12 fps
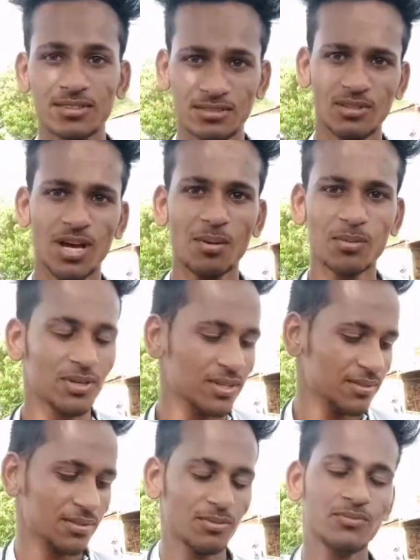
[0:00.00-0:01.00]
तो आपका
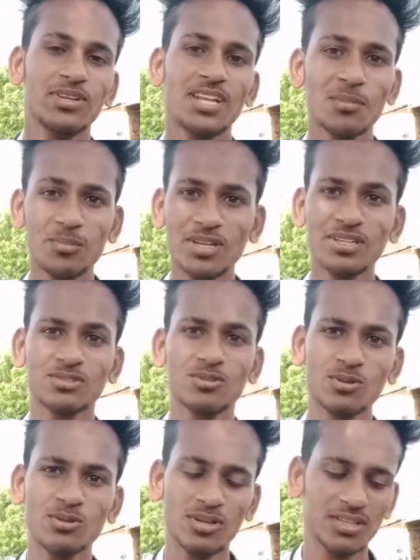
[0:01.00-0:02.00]
फिर अब आप मैं
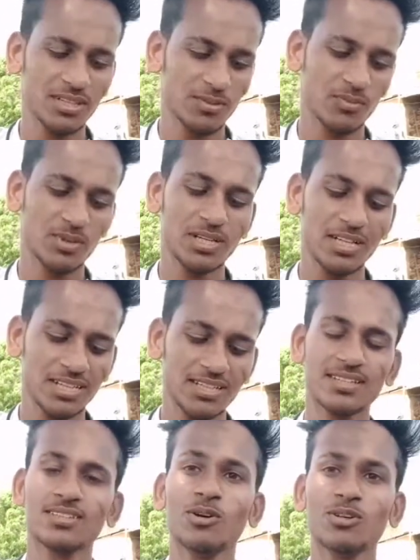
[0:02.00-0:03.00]
इसको खोल के ओपन करके
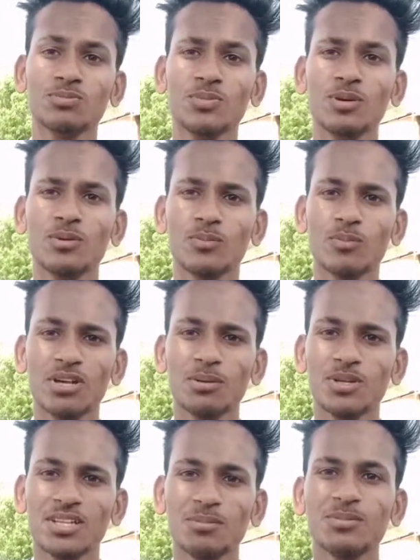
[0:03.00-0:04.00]
देखता हूँ इसमें ऊपर
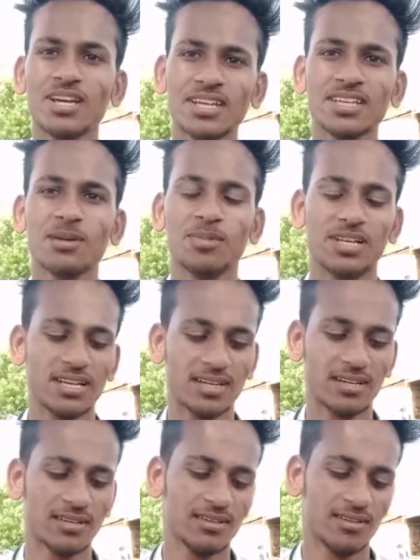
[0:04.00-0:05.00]
मतलब क्या क्या मिलेगा
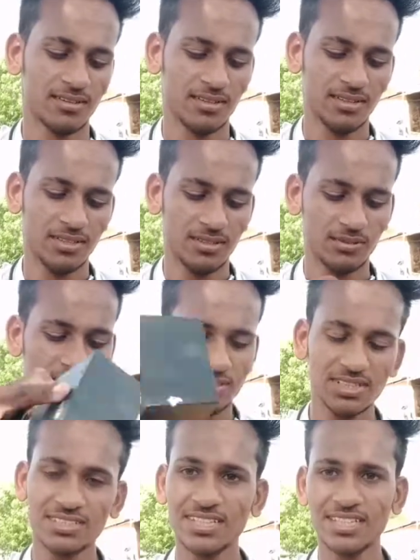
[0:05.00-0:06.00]
तो
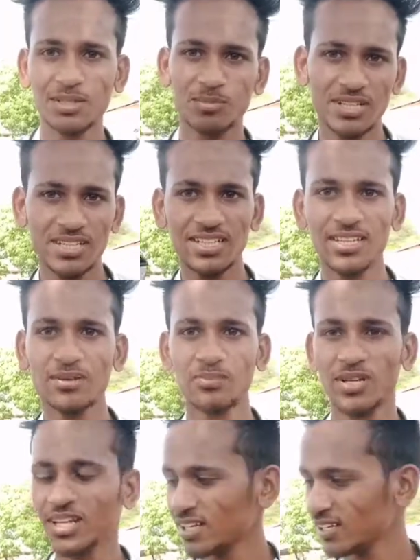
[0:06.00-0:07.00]
जैसे कि मैंने ये
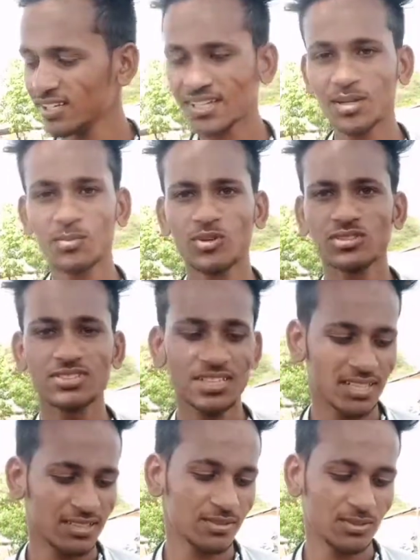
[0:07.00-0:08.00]
ब्लैक कलर का बॉक्स
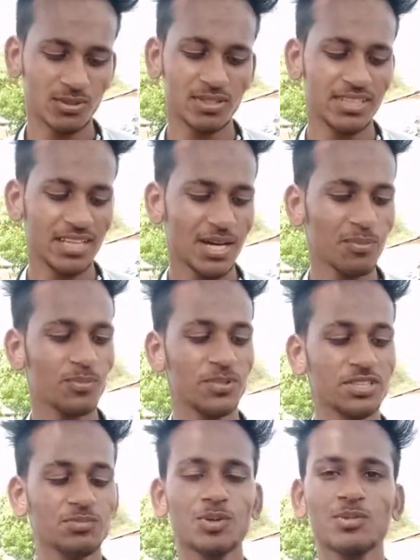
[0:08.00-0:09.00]
खोल दिया आप
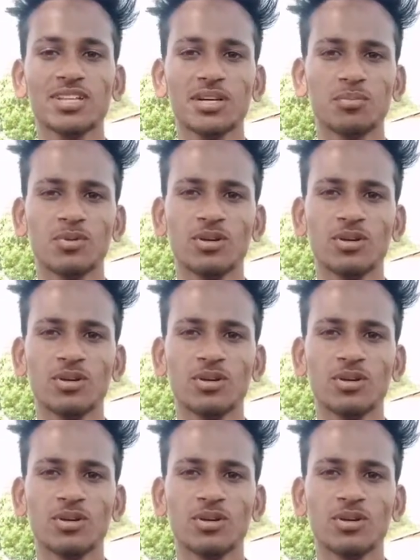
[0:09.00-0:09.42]
इसमें मतलब